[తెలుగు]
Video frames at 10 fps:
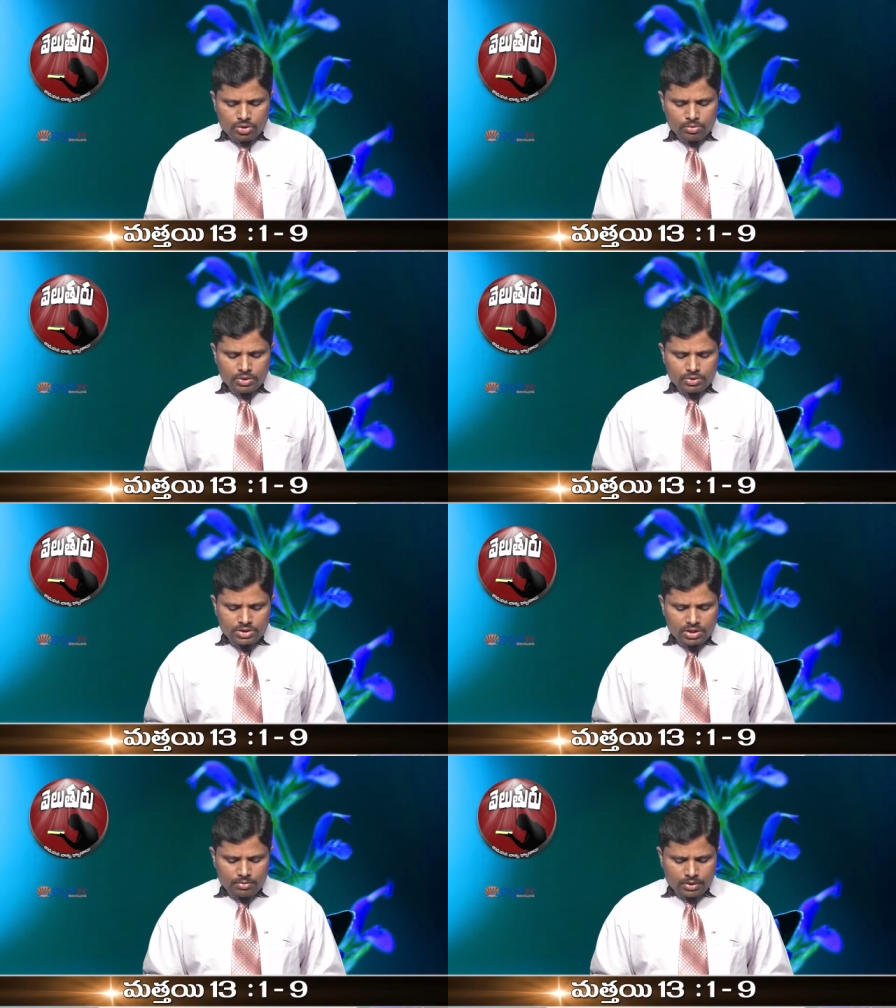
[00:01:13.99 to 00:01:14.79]
తొమ్మిది
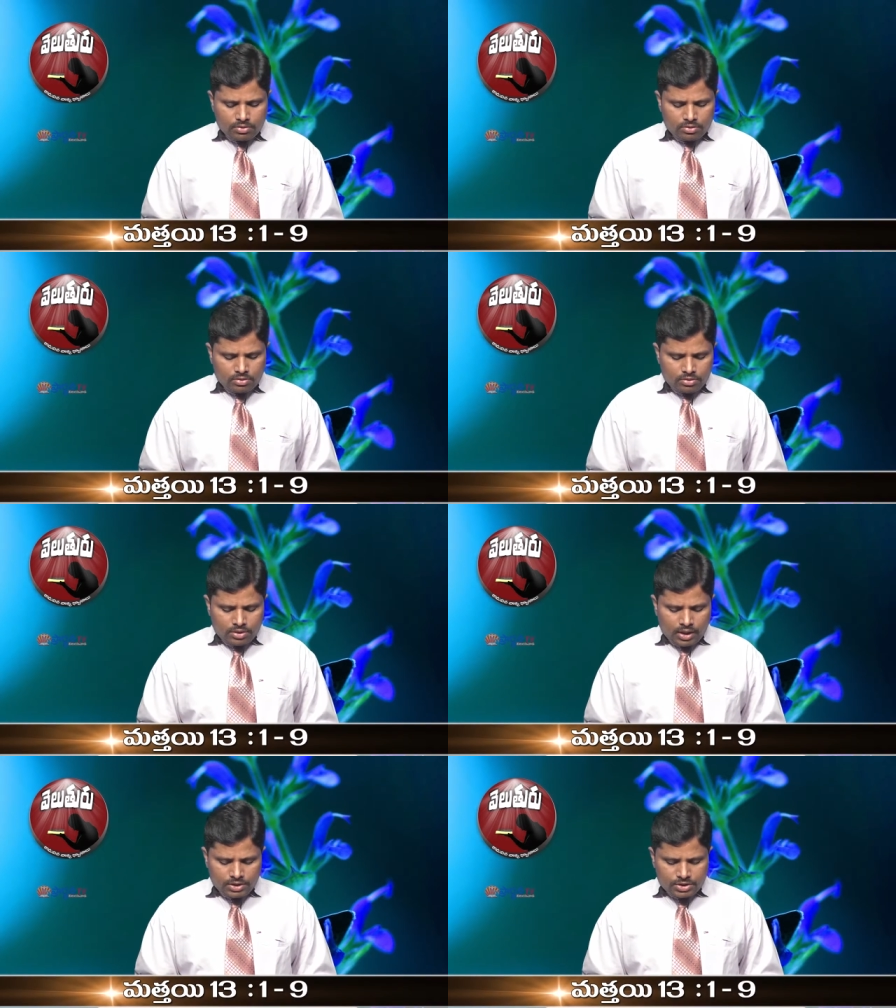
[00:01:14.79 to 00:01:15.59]
వచనాలు మనం
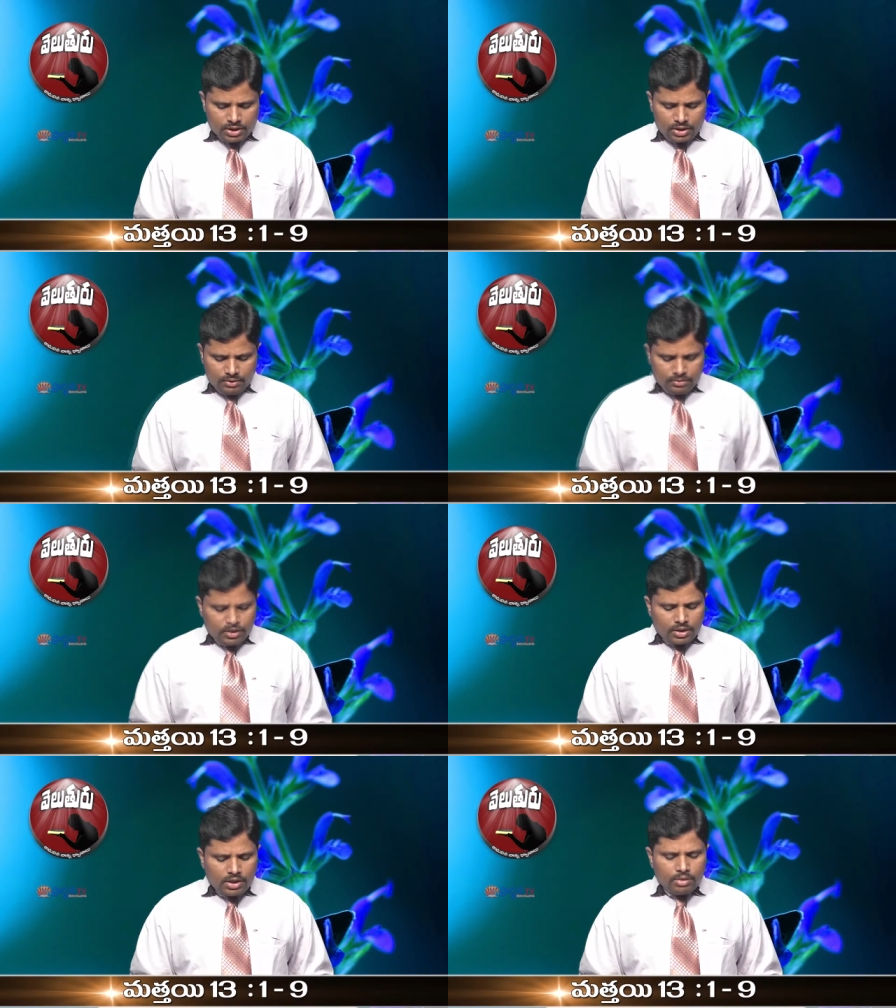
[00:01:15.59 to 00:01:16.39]
ధ్యానించాలి
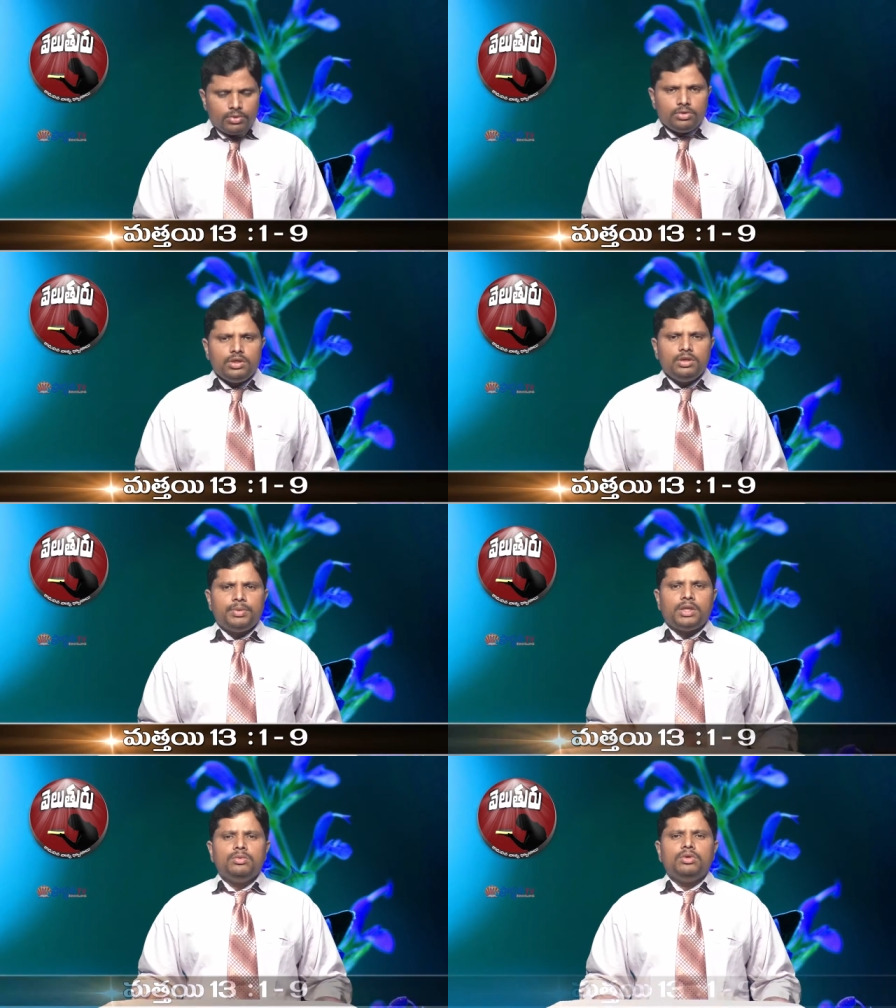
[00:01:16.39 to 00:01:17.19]
దీనికంటే ముందు ఈ
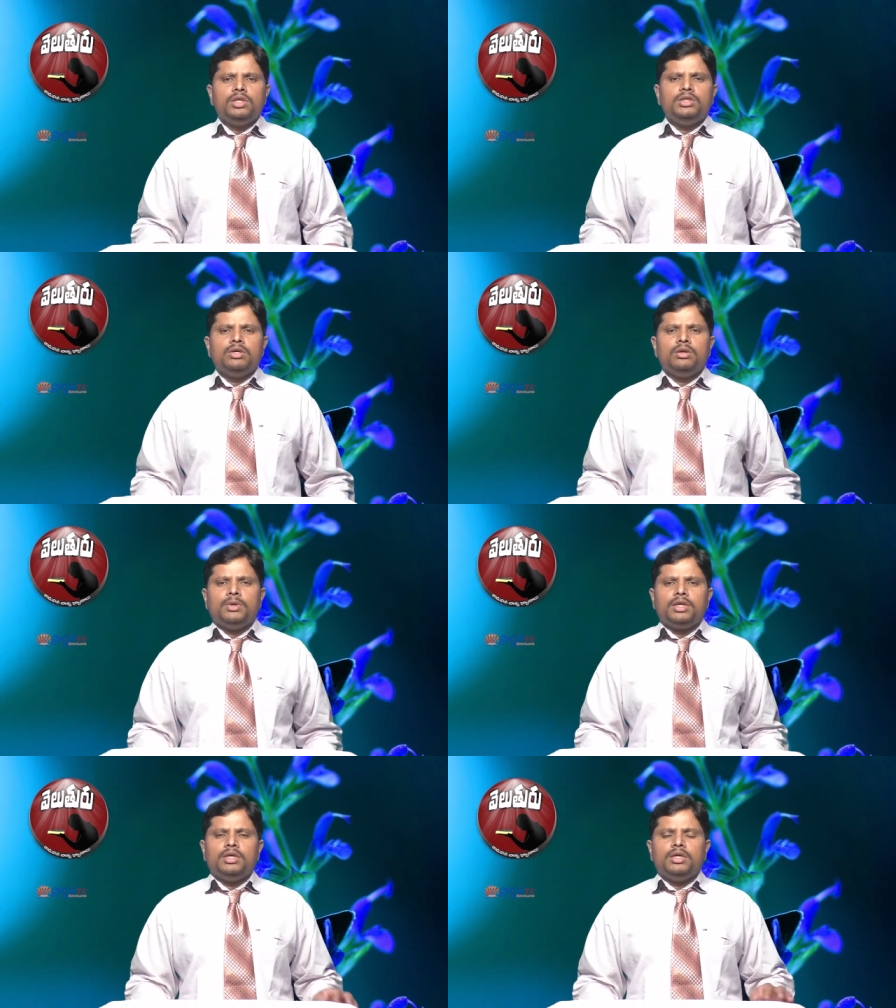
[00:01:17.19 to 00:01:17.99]
పదమూడు అధ్యాయంలో
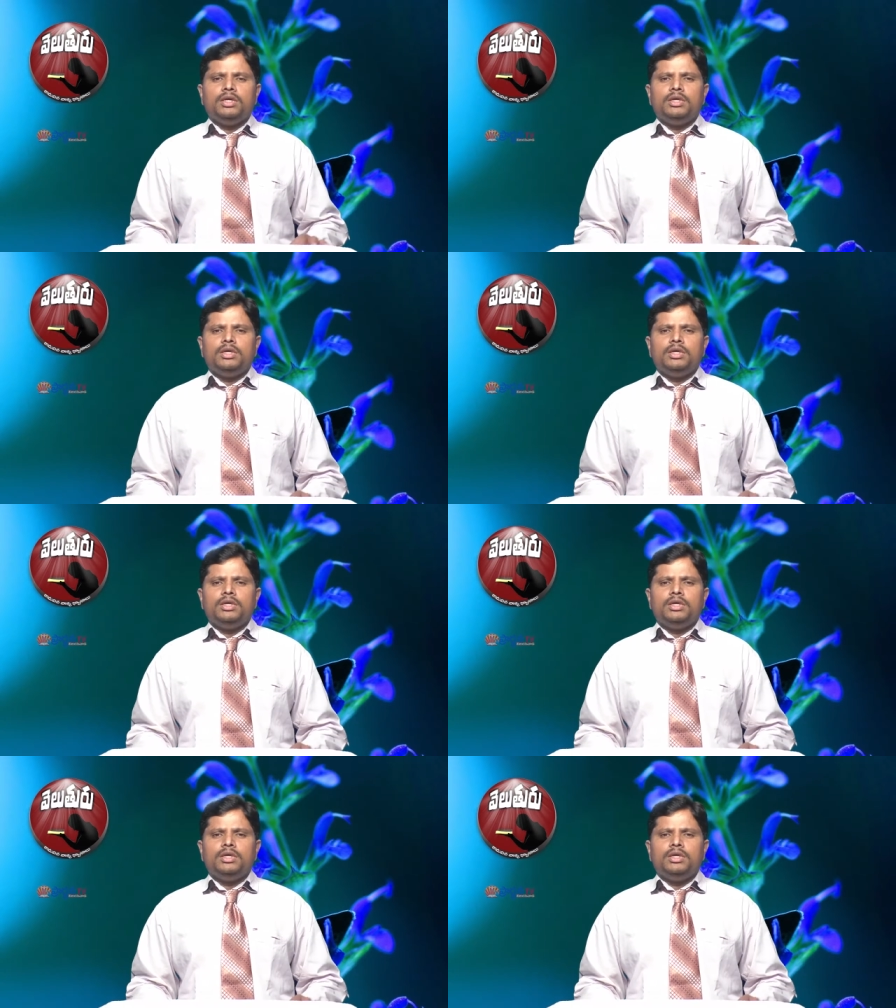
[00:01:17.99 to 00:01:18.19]
మనకి